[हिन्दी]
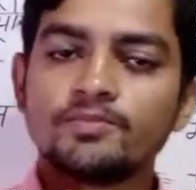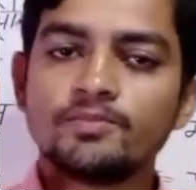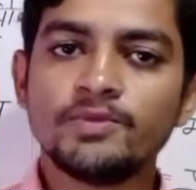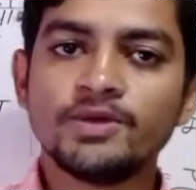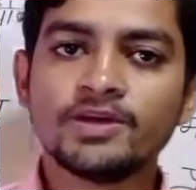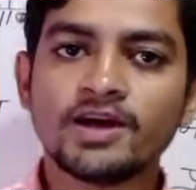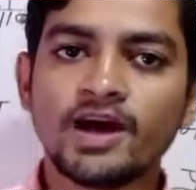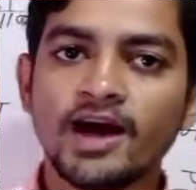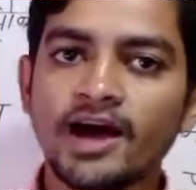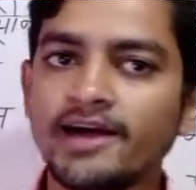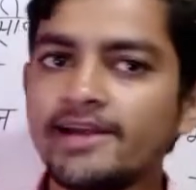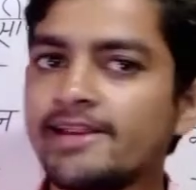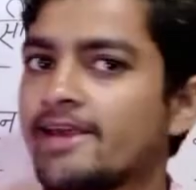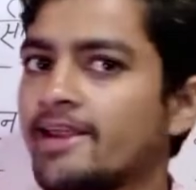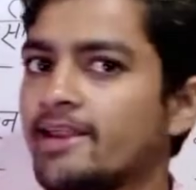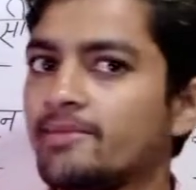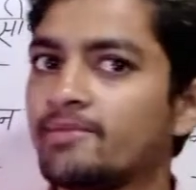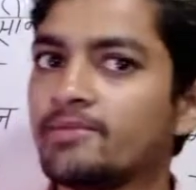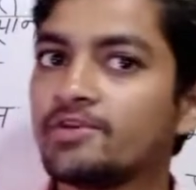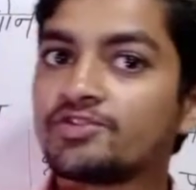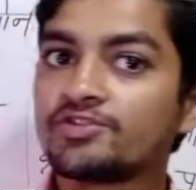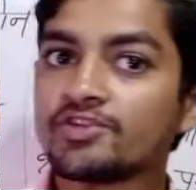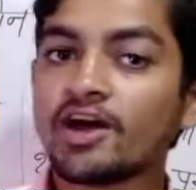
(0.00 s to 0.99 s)
मिखाइल
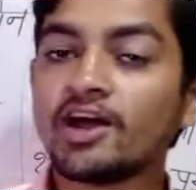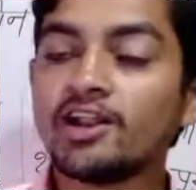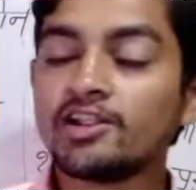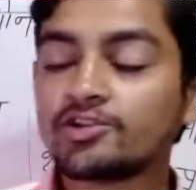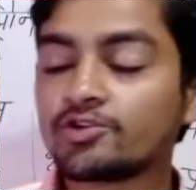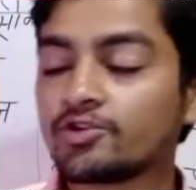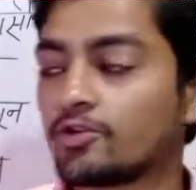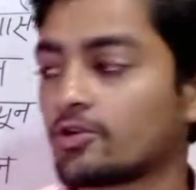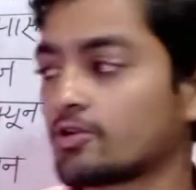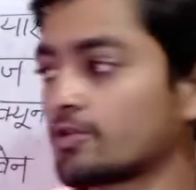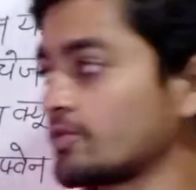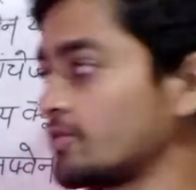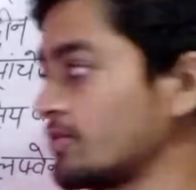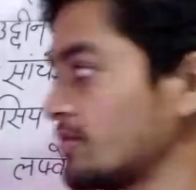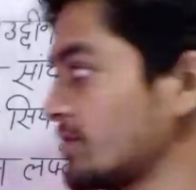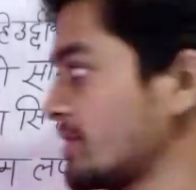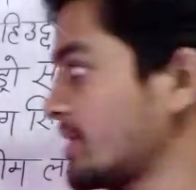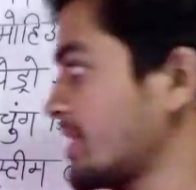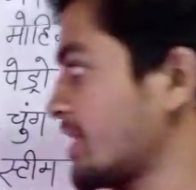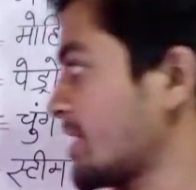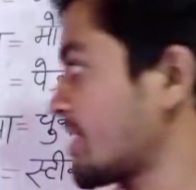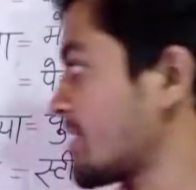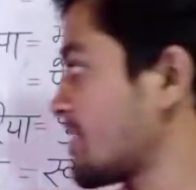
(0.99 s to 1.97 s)
यानी मिसाइल छोड़
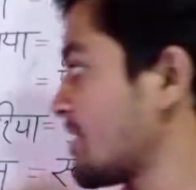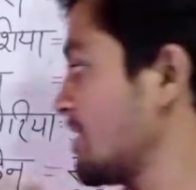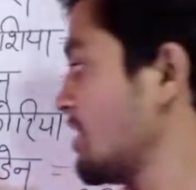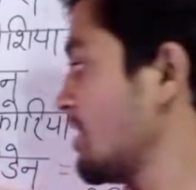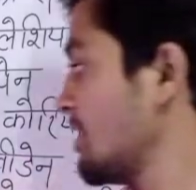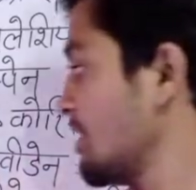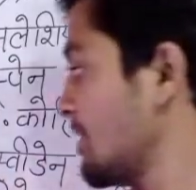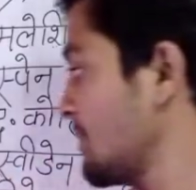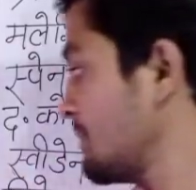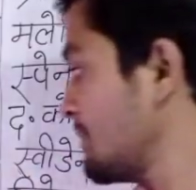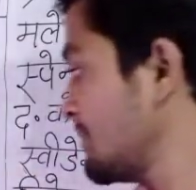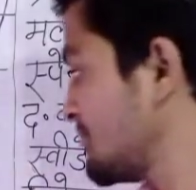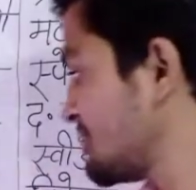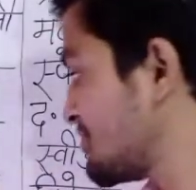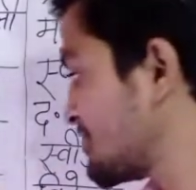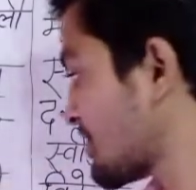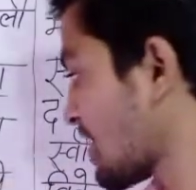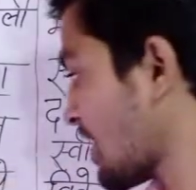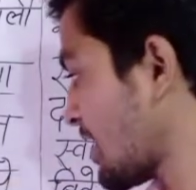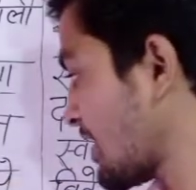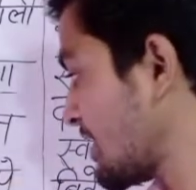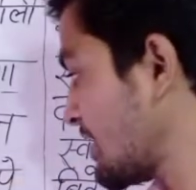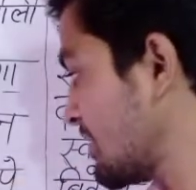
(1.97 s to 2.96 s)
दूंगा यार
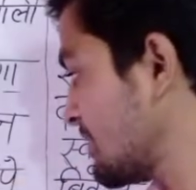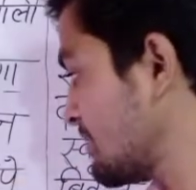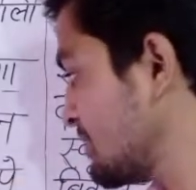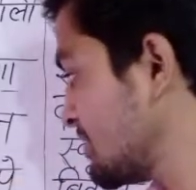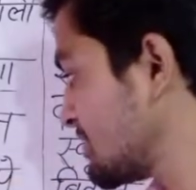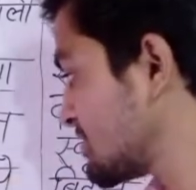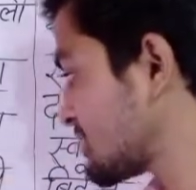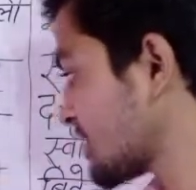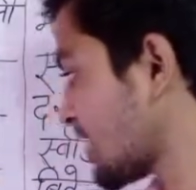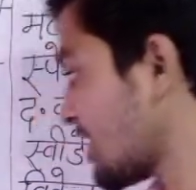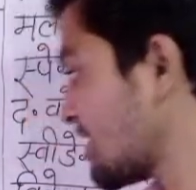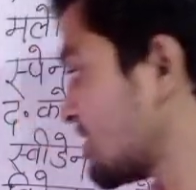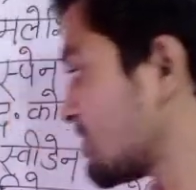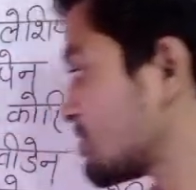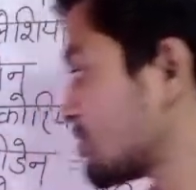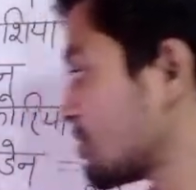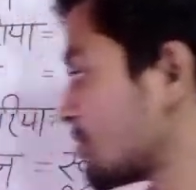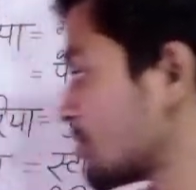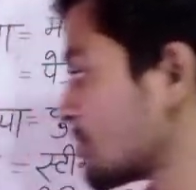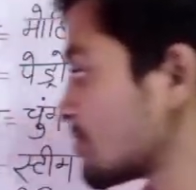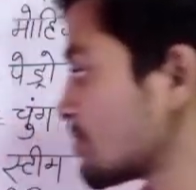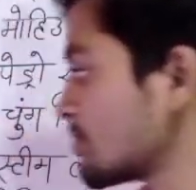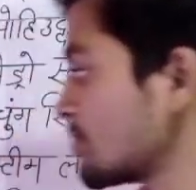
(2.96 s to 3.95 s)
मिसाइल मिसाइल
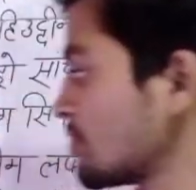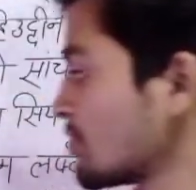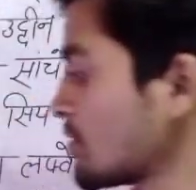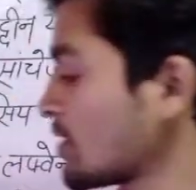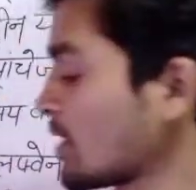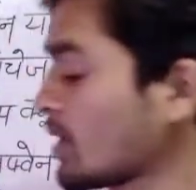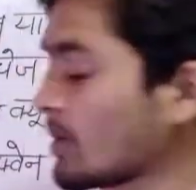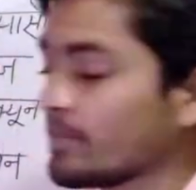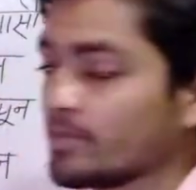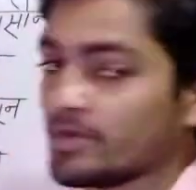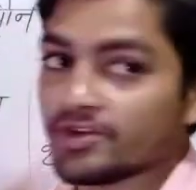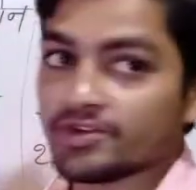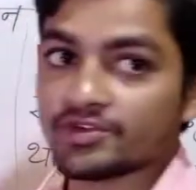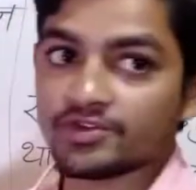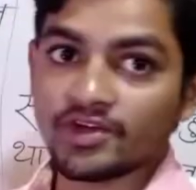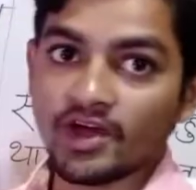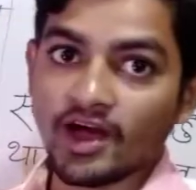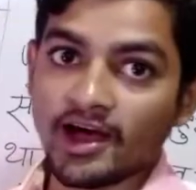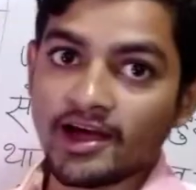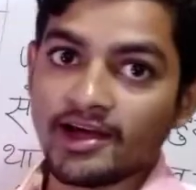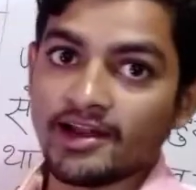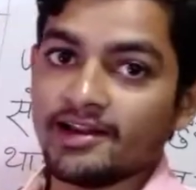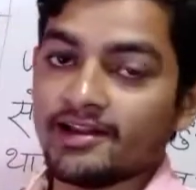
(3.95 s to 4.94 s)
छोड़ दूंगा
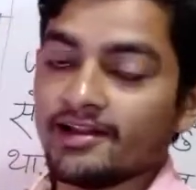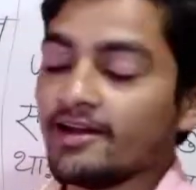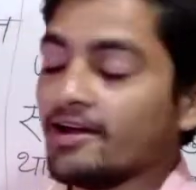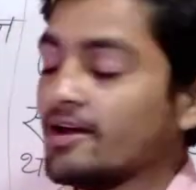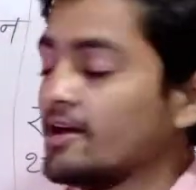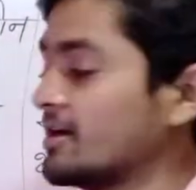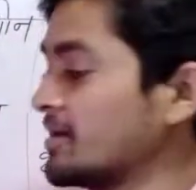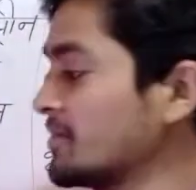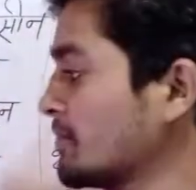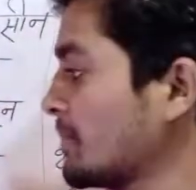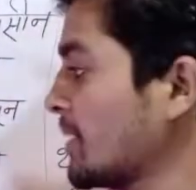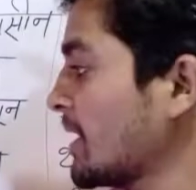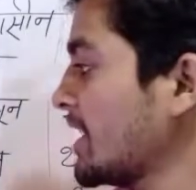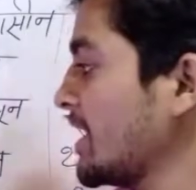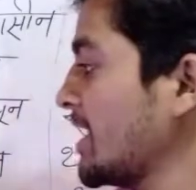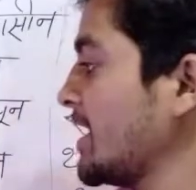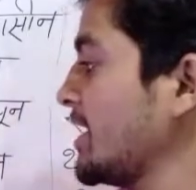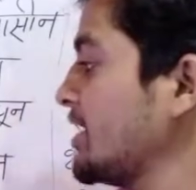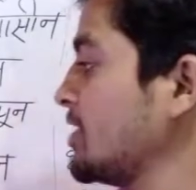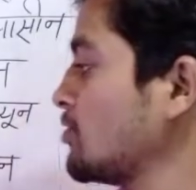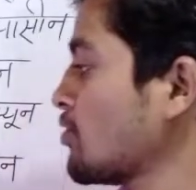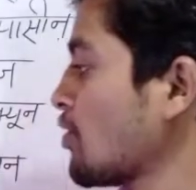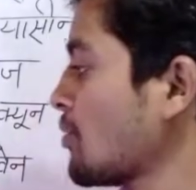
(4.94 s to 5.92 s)
मिसाइल
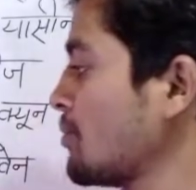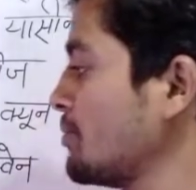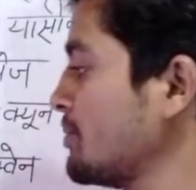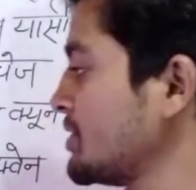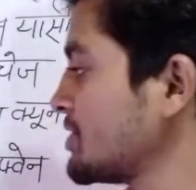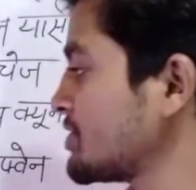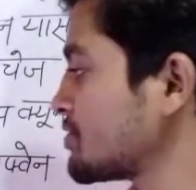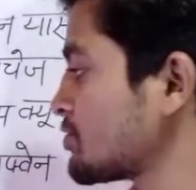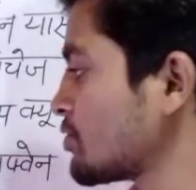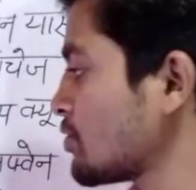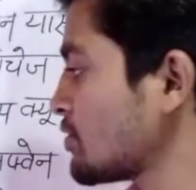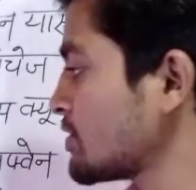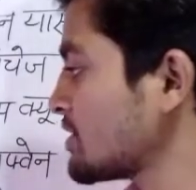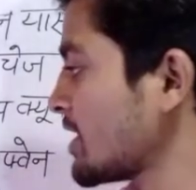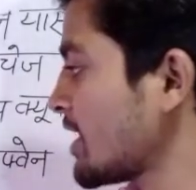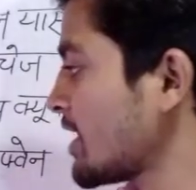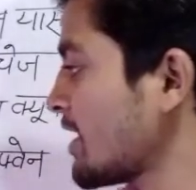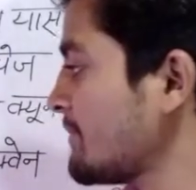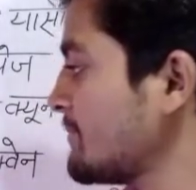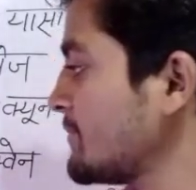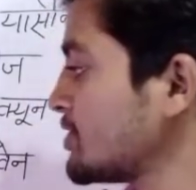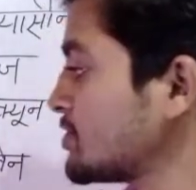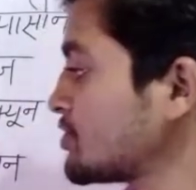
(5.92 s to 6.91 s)
भले ही वो मिस हो
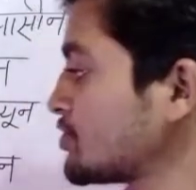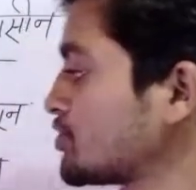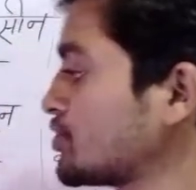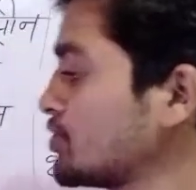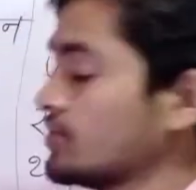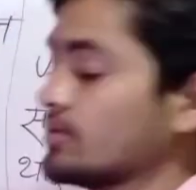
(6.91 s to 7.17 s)
जाए मिस